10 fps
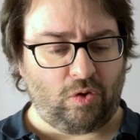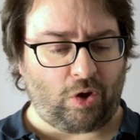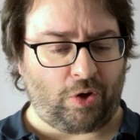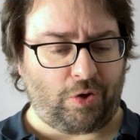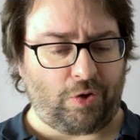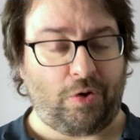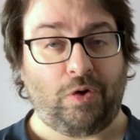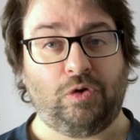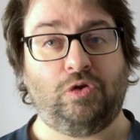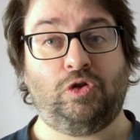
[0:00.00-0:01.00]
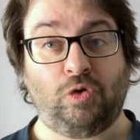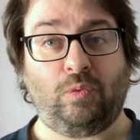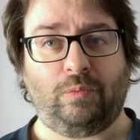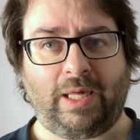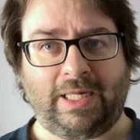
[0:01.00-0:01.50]
euh,
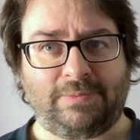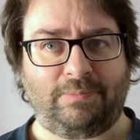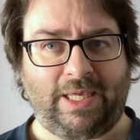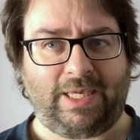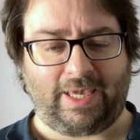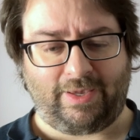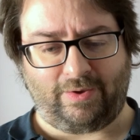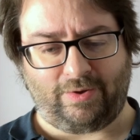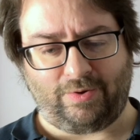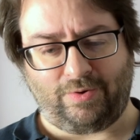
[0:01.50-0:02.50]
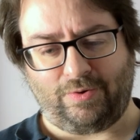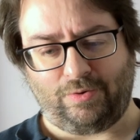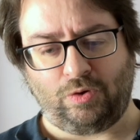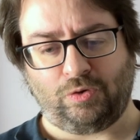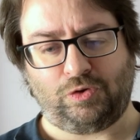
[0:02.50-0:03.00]
sont expliqués euh,
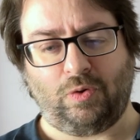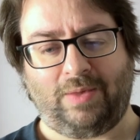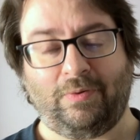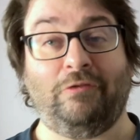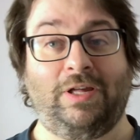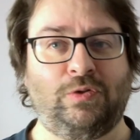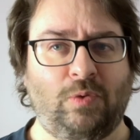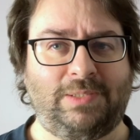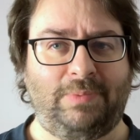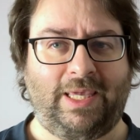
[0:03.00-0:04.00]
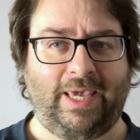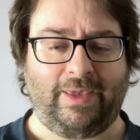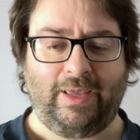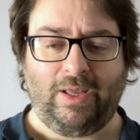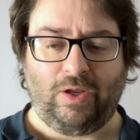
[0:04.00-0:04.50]
dans ce livre, enfin sont expliqués.
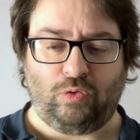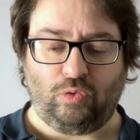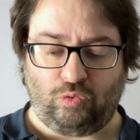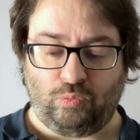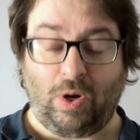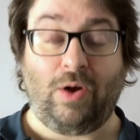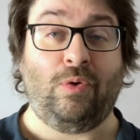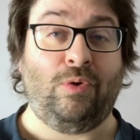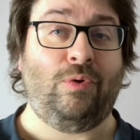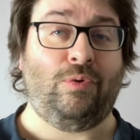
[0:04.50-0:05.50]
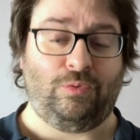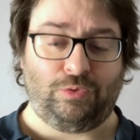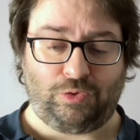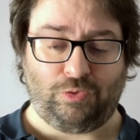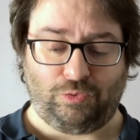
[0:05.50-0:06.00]
Du, moins,
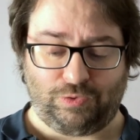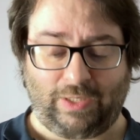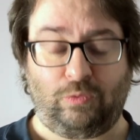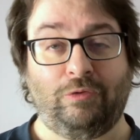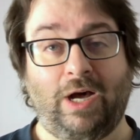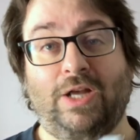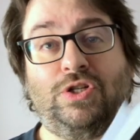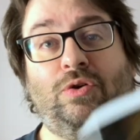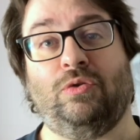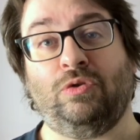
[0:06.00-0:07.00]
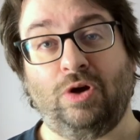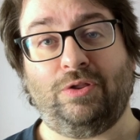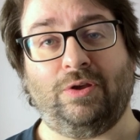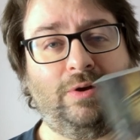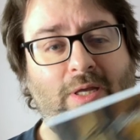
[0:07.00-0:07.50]
cet ouvrage
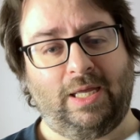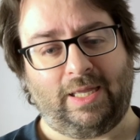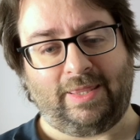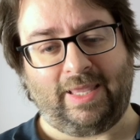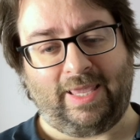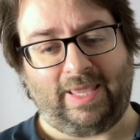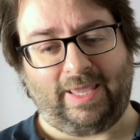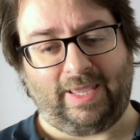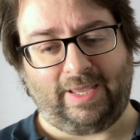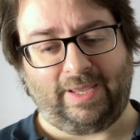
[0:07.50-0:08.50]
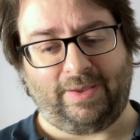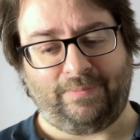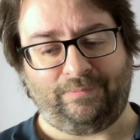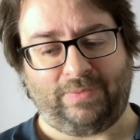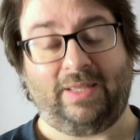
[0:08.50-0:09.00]
donne des
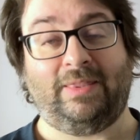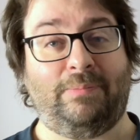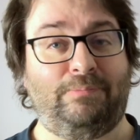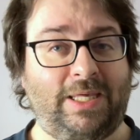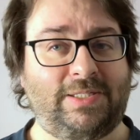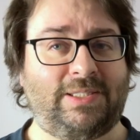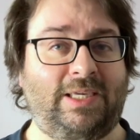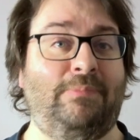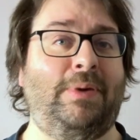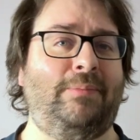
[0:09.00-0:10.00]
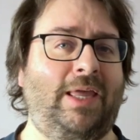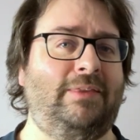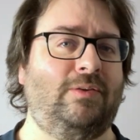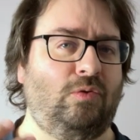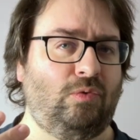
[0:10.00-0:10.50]
pistes qui
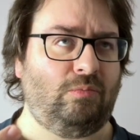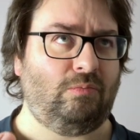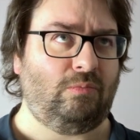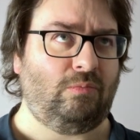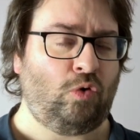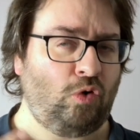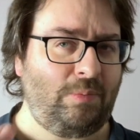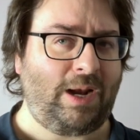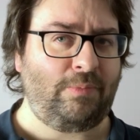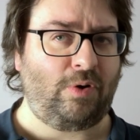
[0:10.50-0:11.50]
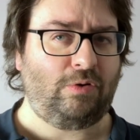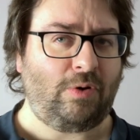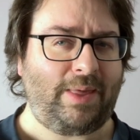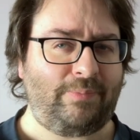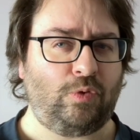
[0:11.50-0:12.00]
permettent globalement quand
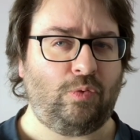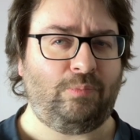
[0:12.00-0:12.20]
même de